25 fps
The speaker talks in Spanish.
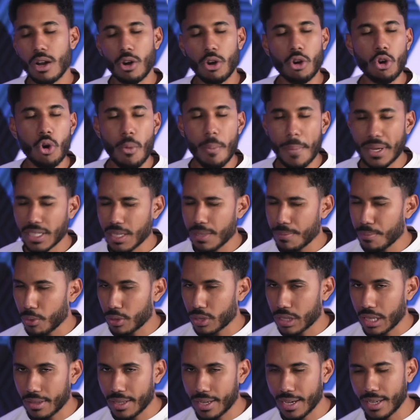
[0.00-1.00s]
Lo más
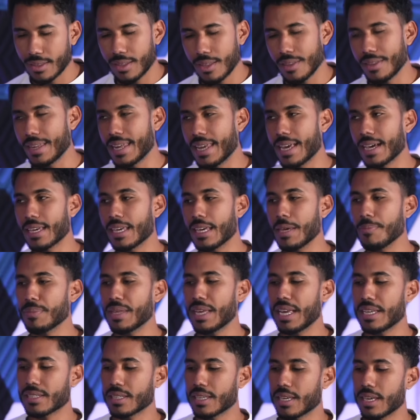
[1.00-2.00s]
importante que te diría aquí
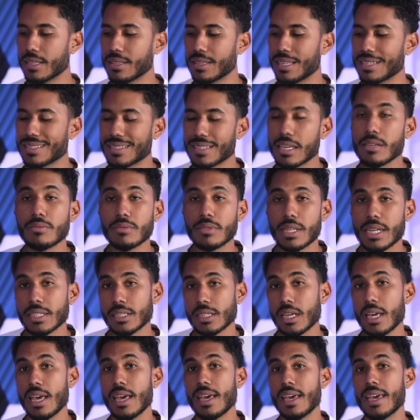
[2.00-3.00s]
es que te
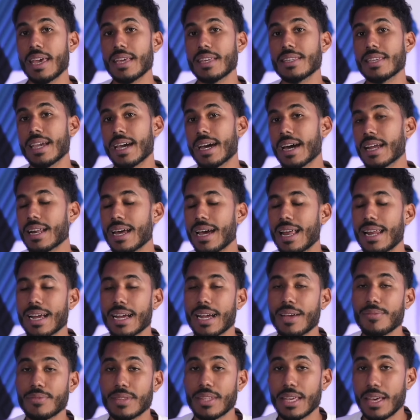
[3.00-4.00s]
centres en llegar a la
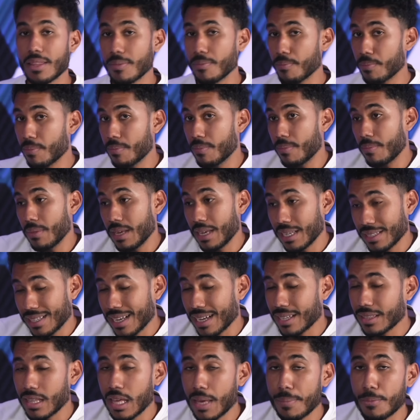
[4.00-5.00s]
cantidad
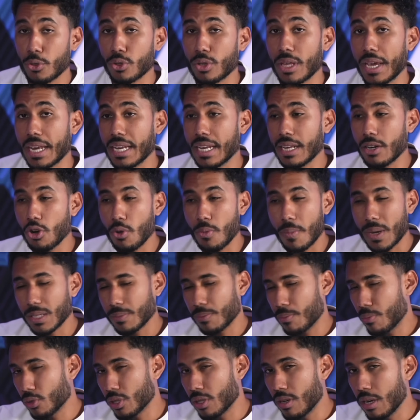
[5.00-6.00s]
exacta de proteína, lo
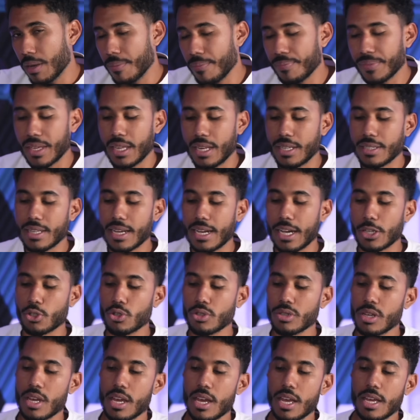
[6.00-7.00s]
más posible en este
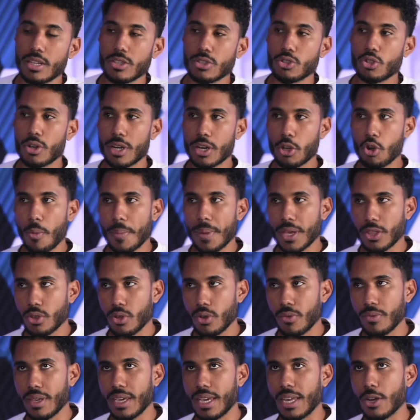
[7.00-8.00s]
caso, yo
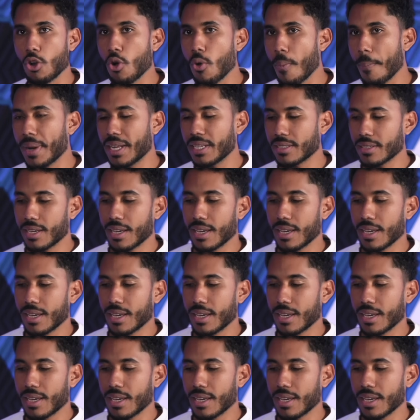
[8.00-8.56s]
recomiendo en hombres